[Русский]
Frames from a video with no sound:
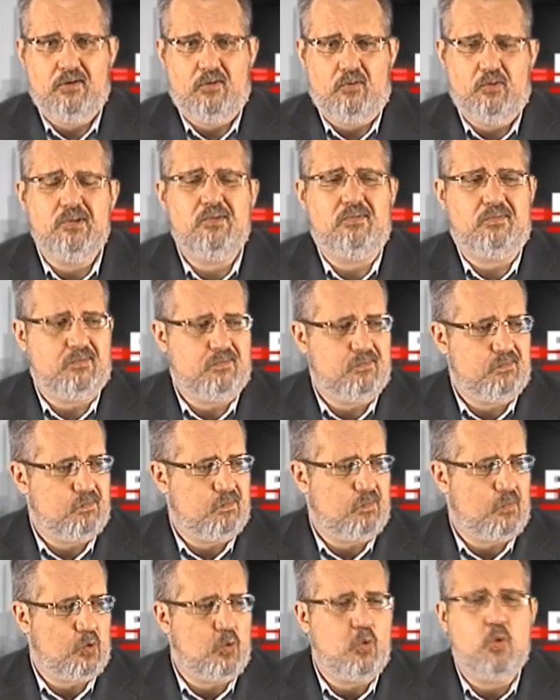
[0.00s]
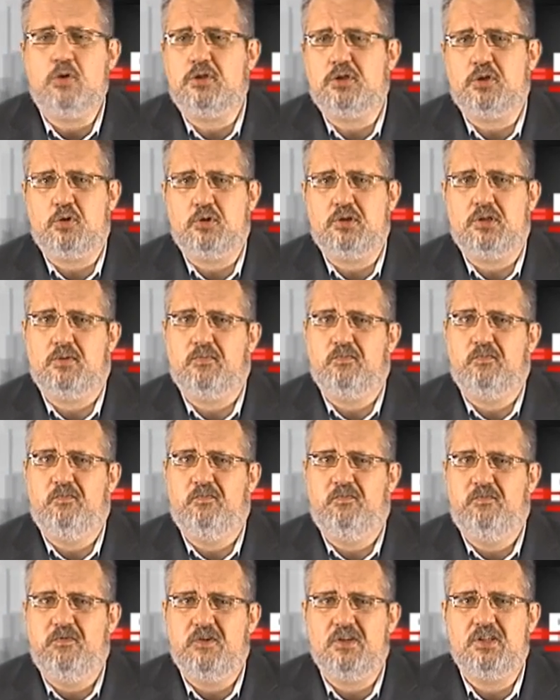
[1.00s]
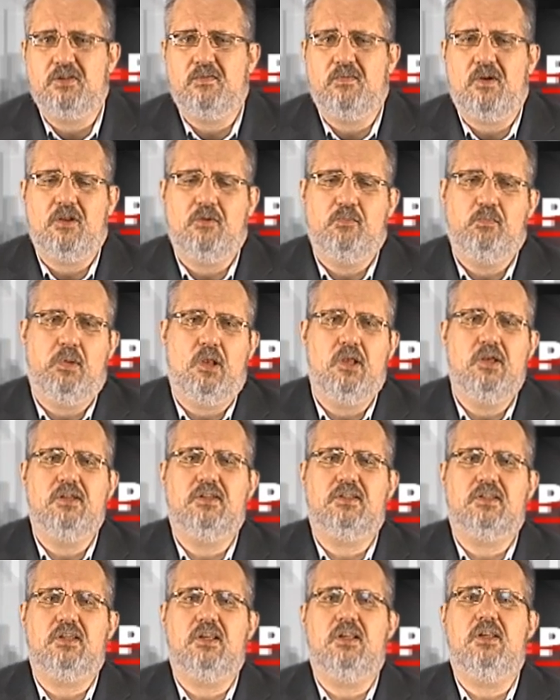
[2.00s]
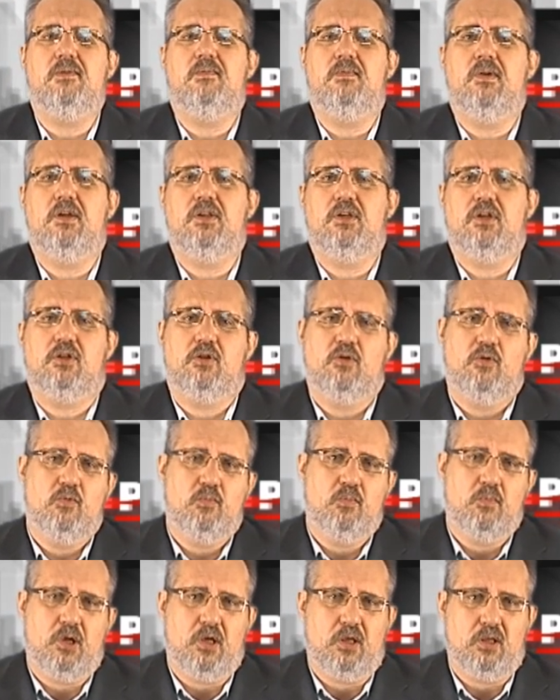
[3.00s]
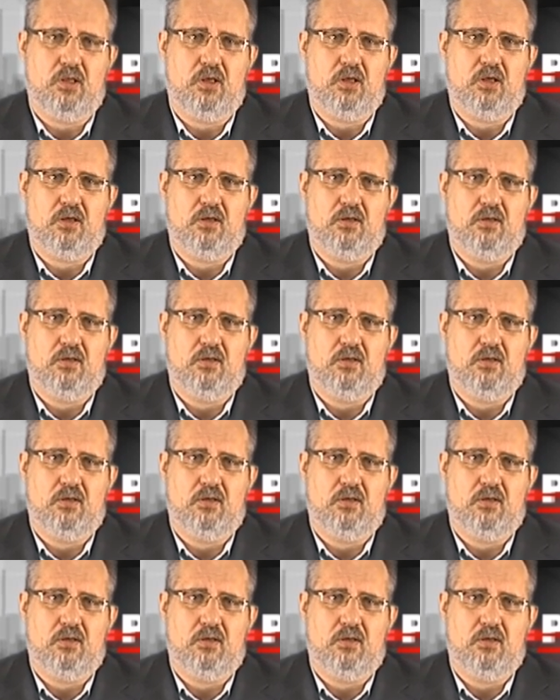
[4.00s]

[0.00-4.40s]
он Костусев вызывал брезгливое недоумение.